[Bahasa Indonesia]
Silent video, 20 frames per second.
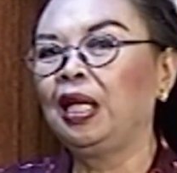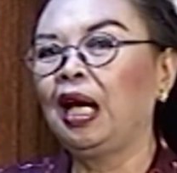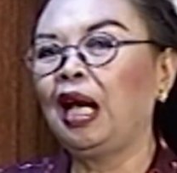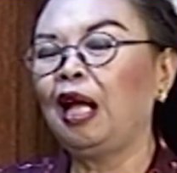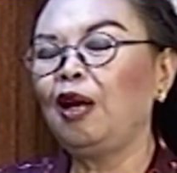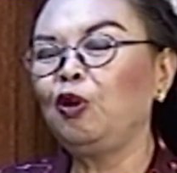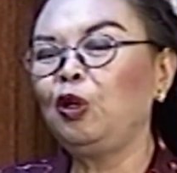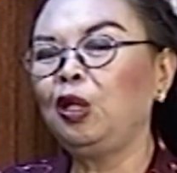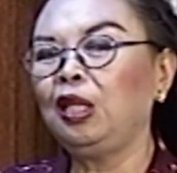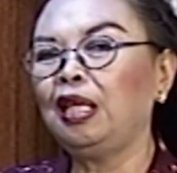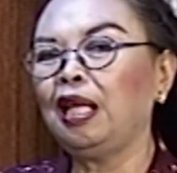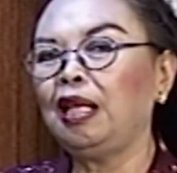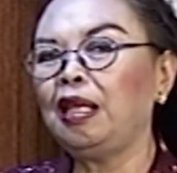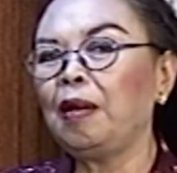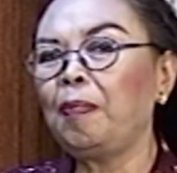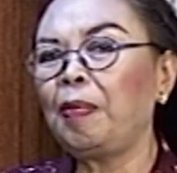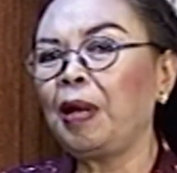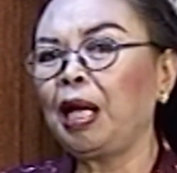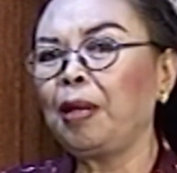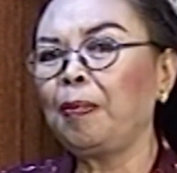Kalau
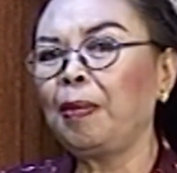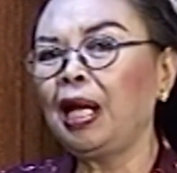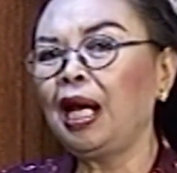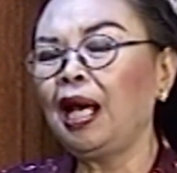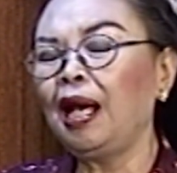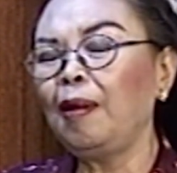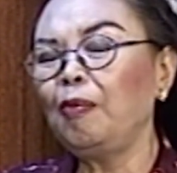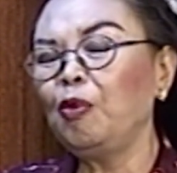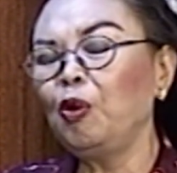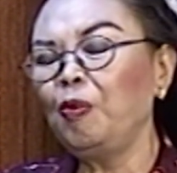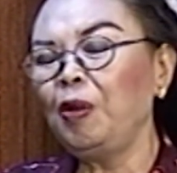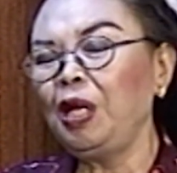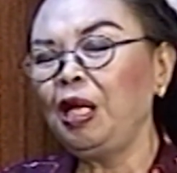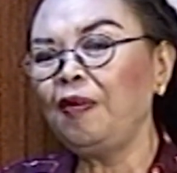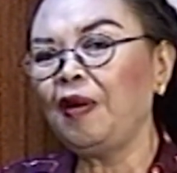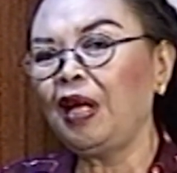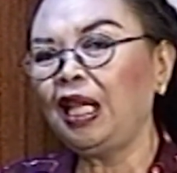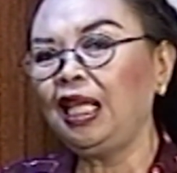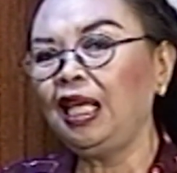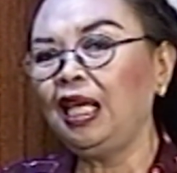ditanya bagaimana kamu
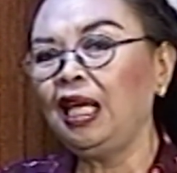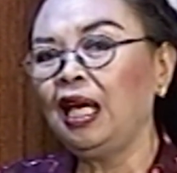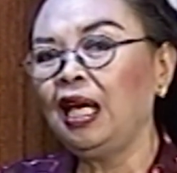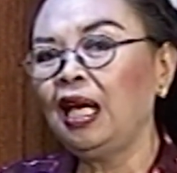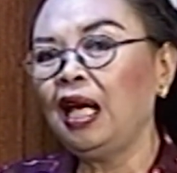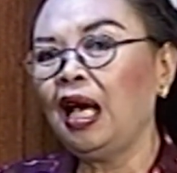melewati